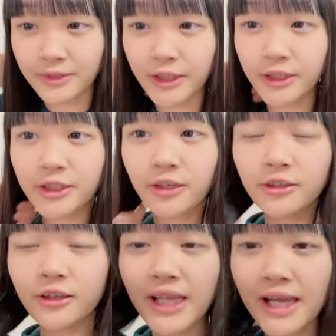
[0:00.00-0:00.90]
というこ
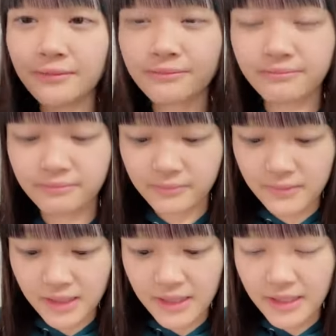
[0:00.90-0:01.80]
とで、
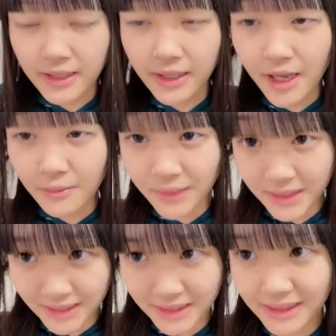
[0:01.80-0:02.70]
今日も
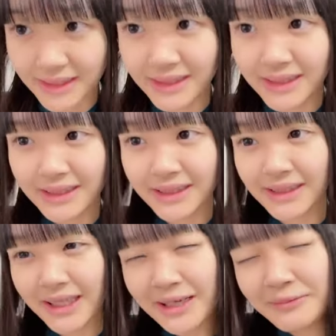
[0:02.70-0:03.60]
一日
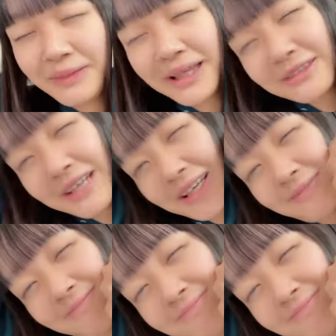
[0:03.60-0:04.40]
頑張るわ。